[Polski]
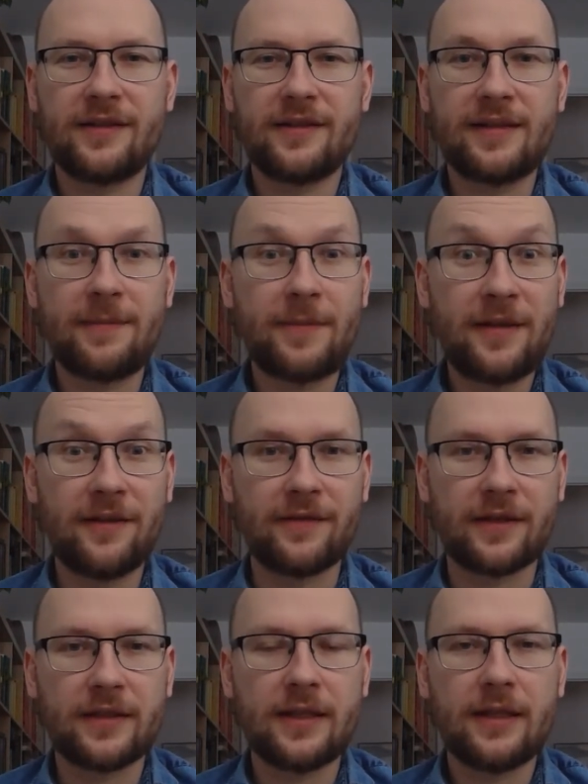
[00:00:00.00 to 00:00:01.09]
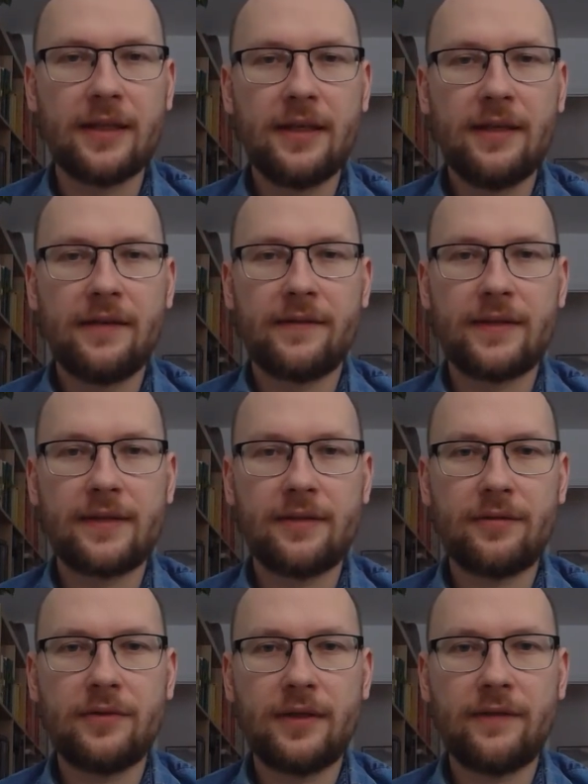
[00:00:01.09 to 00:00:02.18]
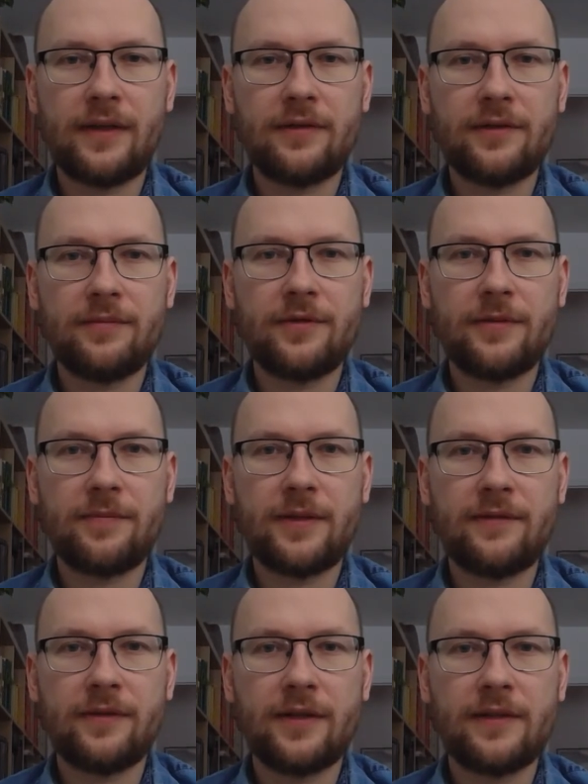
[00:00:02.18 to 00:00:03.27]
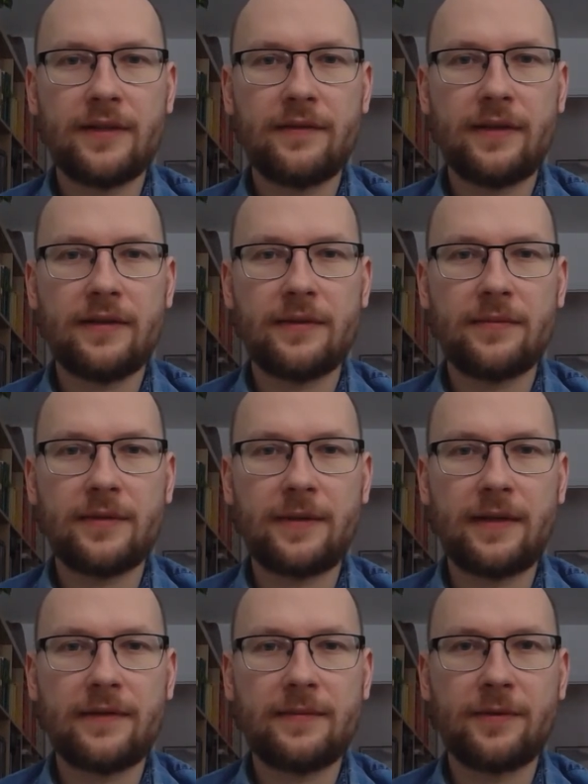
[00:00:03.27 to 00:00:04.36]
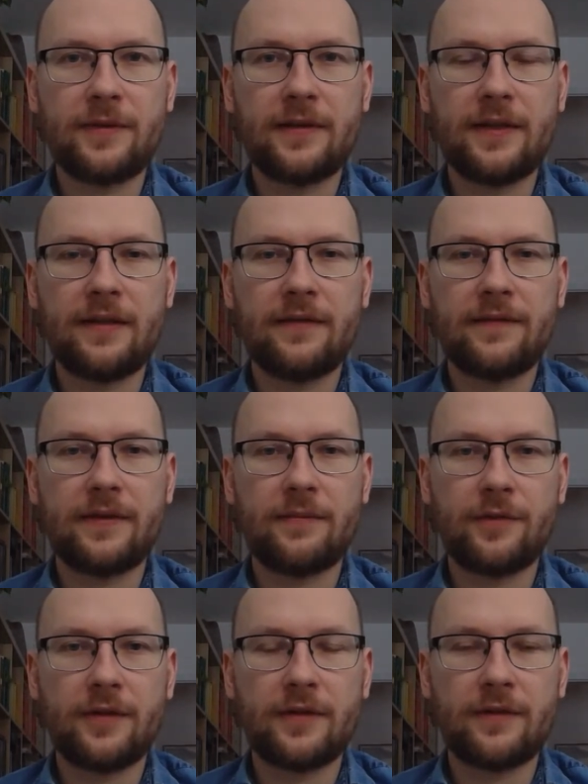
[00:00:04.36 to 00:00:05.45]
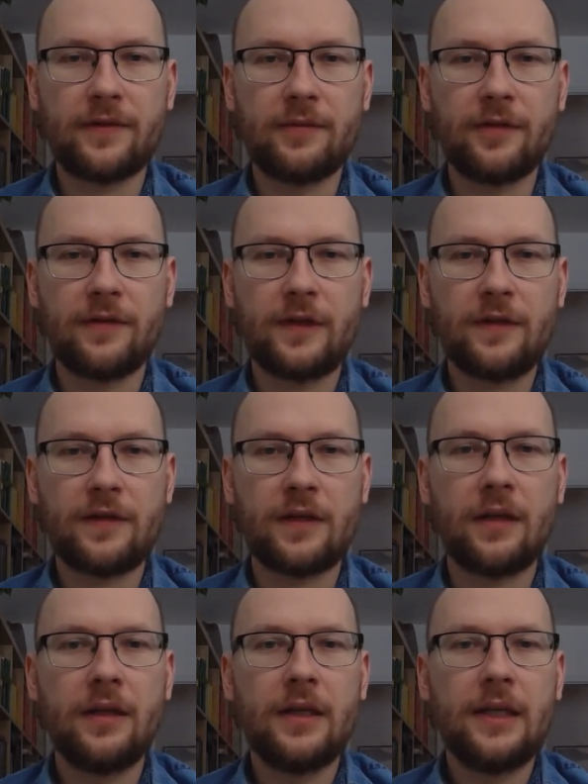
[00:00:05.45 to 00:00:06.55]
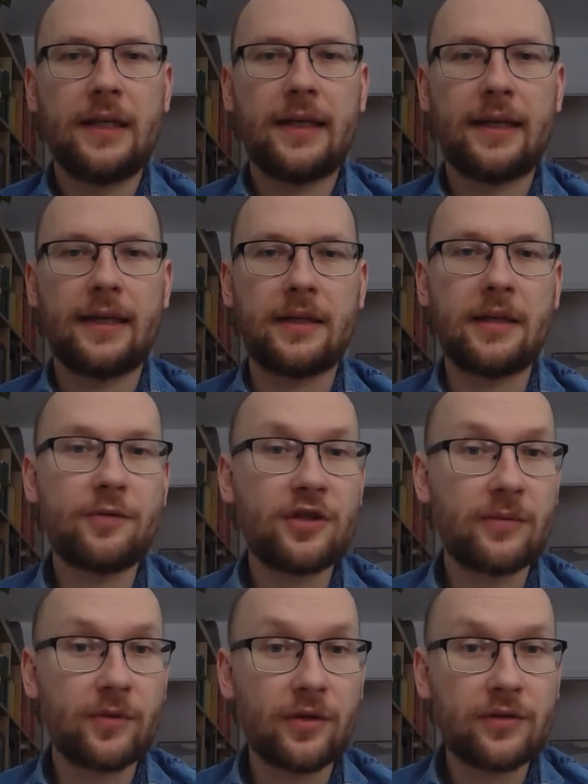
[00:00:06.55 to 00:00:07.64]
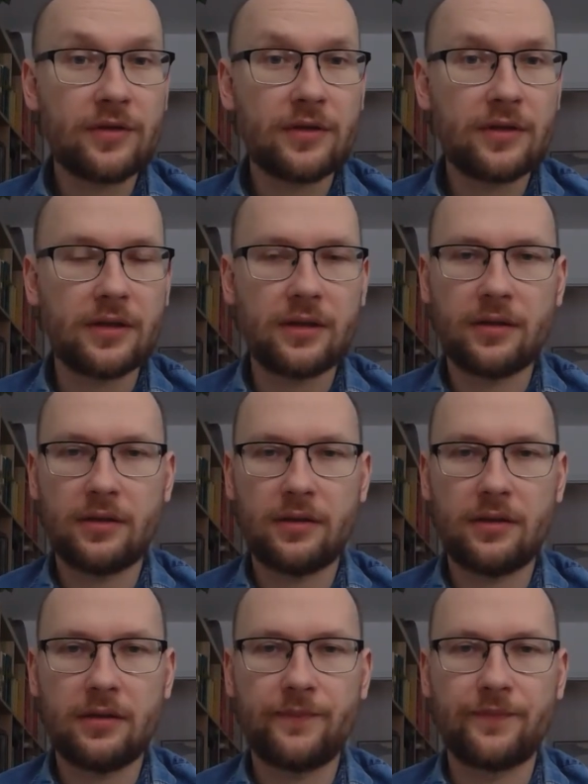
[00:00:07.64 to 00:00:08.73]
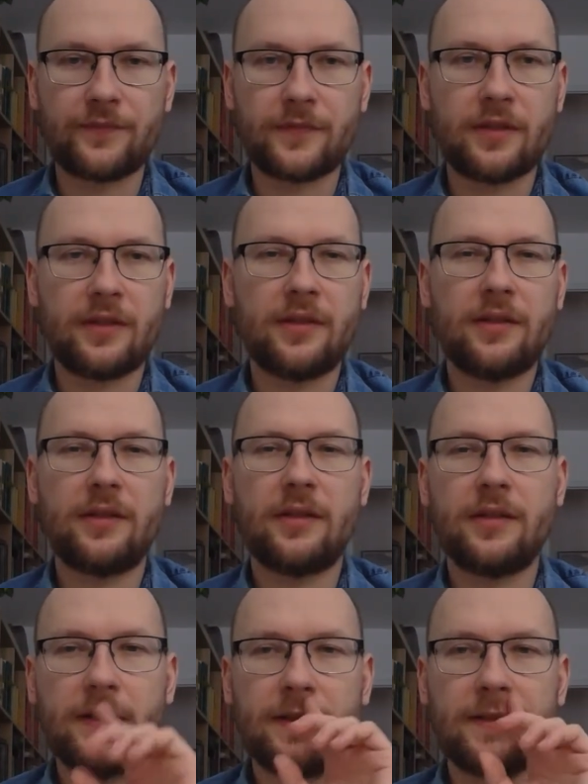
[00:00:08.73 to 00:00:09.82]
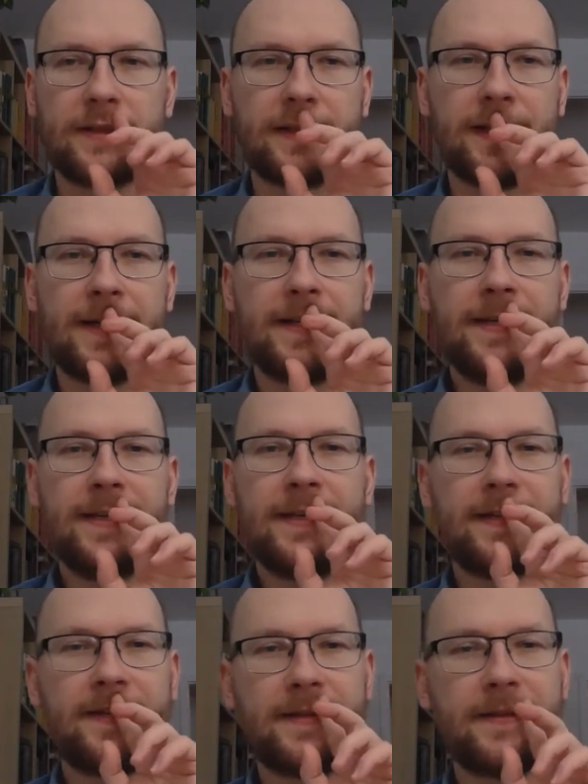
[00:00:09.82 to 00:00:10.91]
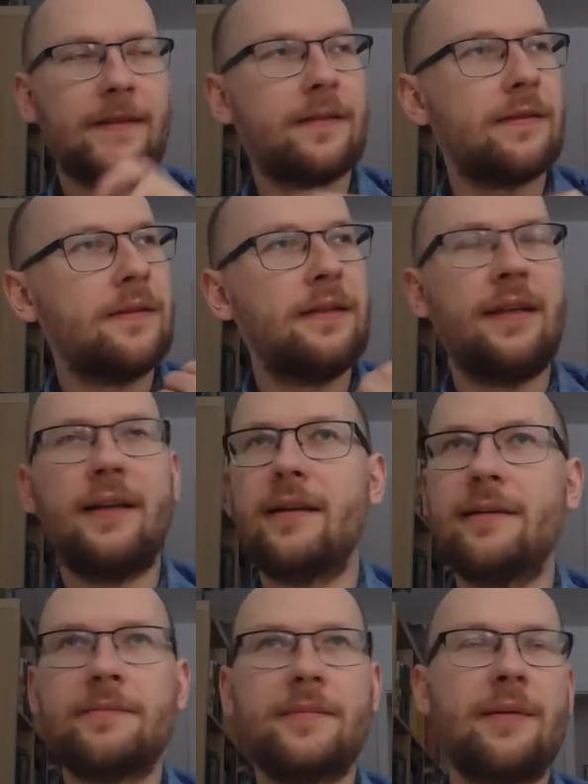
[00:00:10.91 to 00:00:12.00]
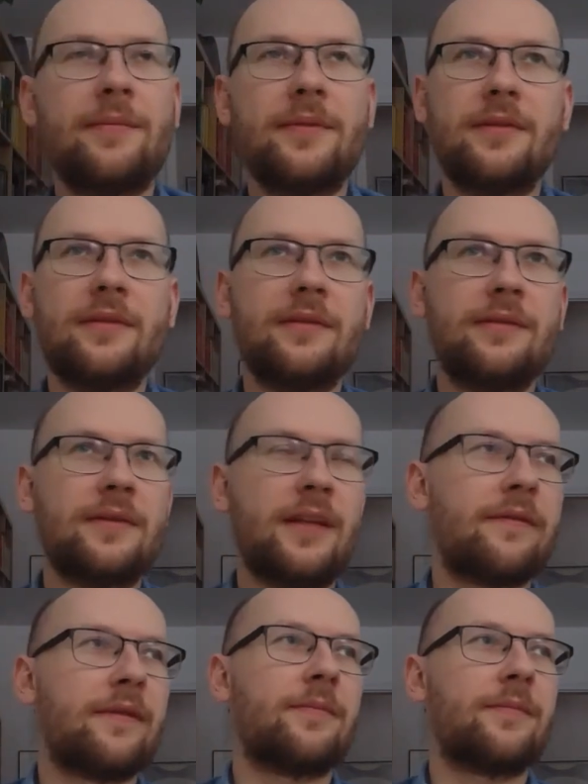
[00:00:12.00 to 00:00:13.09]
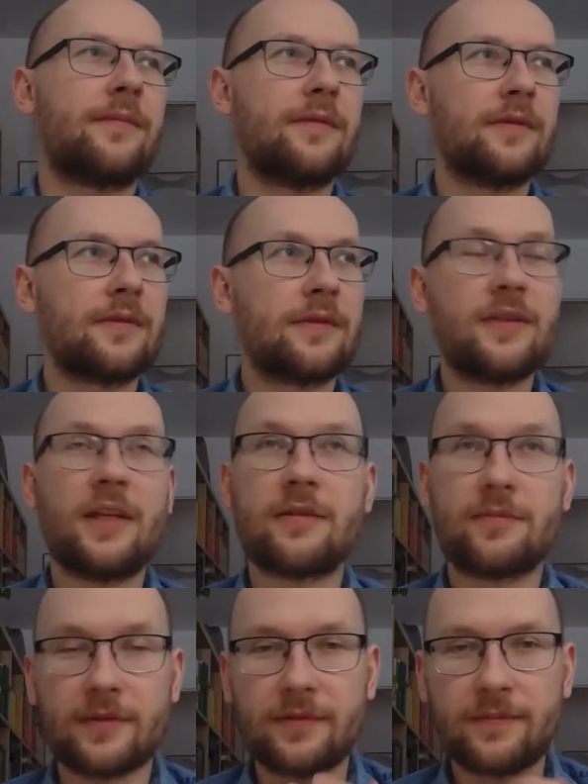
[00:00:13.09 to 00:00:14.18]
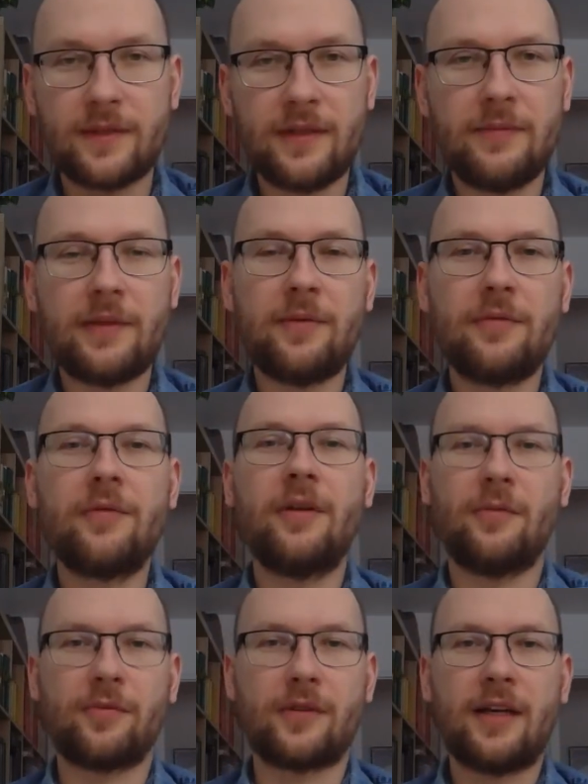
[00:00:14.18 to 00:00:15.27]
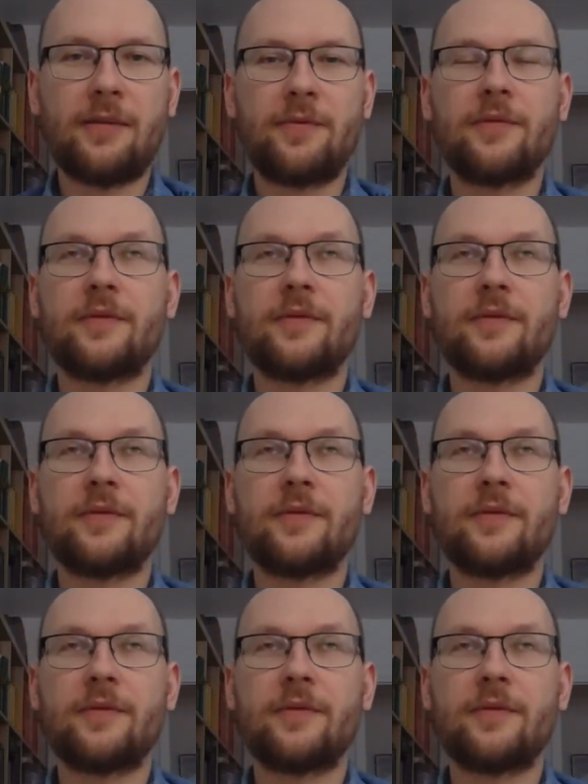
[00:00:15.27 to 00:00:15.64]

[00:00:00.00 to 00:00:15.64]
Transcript: zapanować. Tak? Więc no tutaj warto, żebyście Państwo też zdawali sobie sprawę z potencjalnie występujących w tym kontekście E, nieprzyjemności i, e, i ryzyk, tak? E, ile mamy, nie wiem, chociażby ile mamy urlopu, tak?